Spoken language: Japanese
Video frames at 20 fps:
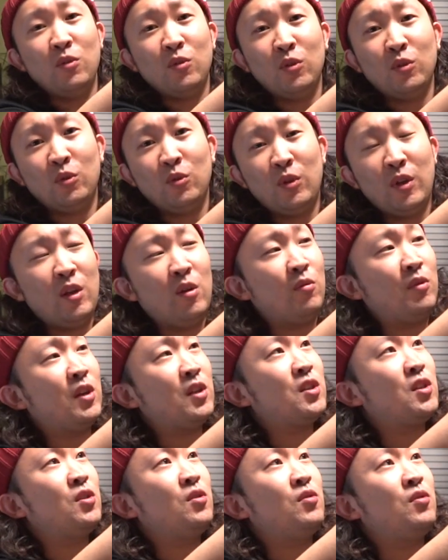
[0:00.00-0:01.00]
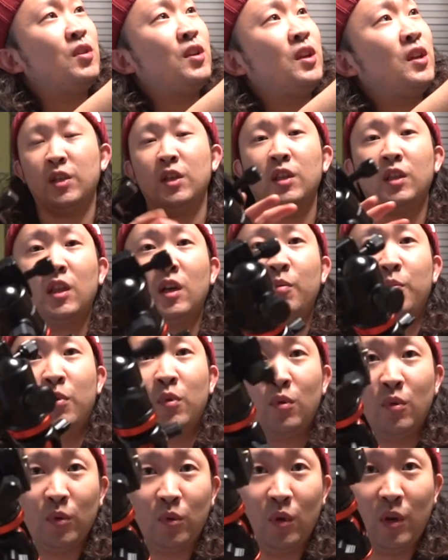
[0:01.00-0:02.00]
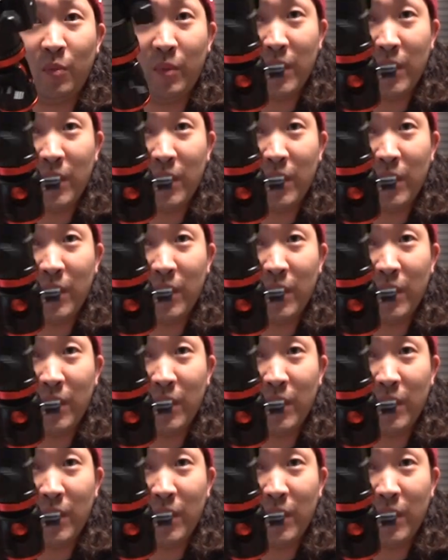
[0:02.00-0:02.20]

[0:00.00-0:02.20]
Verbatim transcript: ほどとね、同じようにセンターポールを取